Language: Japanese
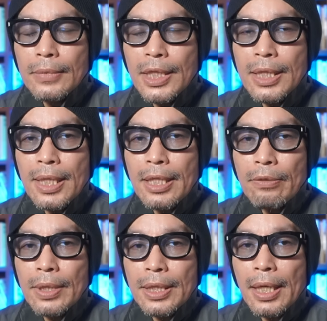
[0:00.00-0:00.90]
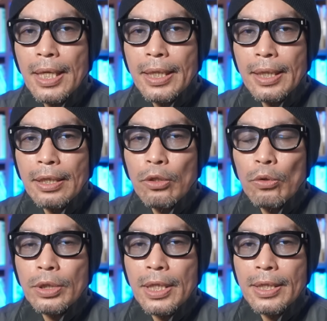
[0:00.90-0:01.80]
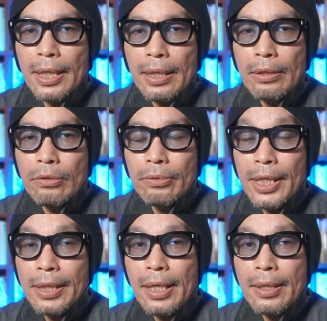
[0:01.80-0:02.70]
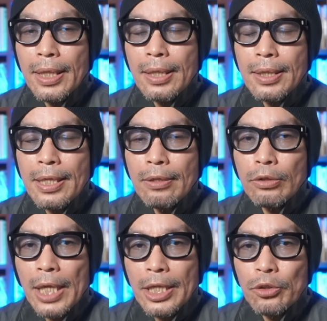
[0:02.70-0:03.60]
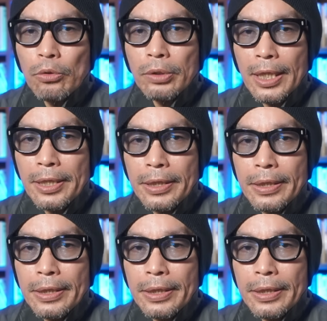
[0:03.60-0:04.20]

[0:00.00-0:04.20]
実際には社会から強制される人間関係の最小単位、